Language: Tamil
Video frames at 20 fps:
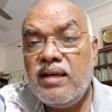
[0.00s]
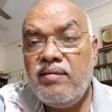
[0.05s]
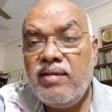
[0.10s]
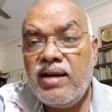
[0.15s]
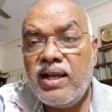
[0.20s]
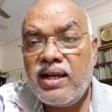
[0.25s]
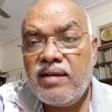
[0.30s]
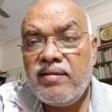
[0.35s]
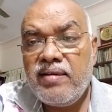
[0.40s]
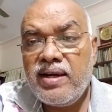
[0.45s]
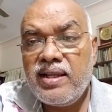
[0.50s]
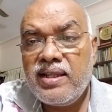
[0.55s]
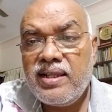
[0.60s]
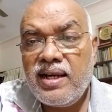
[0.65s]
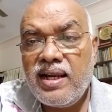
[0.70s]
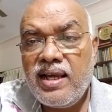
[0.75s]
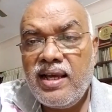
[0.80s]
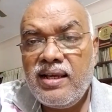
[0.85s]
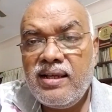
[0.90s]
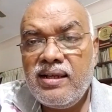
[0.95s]
வீணாக்க
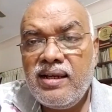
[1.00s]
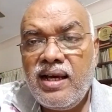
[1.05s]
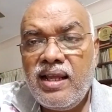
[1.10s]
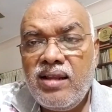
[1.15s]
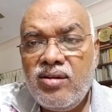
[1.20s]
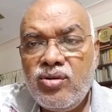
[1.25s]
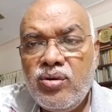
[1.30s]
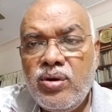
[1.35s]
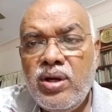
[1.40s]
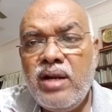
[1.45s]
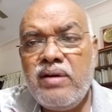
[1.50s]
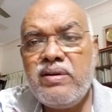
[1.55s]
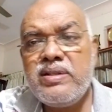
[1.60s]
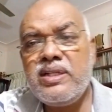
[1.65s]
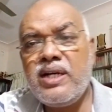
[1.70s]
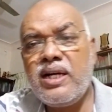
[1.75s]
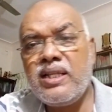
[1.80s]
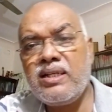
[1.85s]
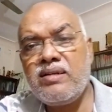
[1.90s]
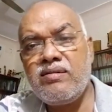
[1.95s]
வேண்டியதில்லை அதை தொழிலாக
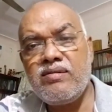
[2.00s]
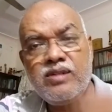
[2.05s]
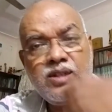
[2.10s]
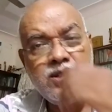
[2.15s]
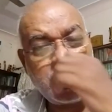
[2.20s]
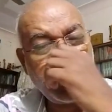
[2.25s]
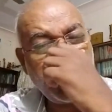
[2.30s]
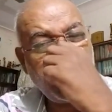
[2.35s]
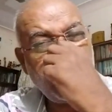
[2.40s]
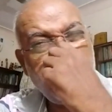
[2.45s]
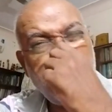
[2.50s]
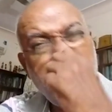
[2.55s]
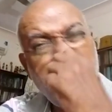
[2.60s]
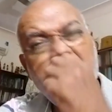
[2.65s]
வச்சு நடத்துகிறவங்களும் இருக்காங்க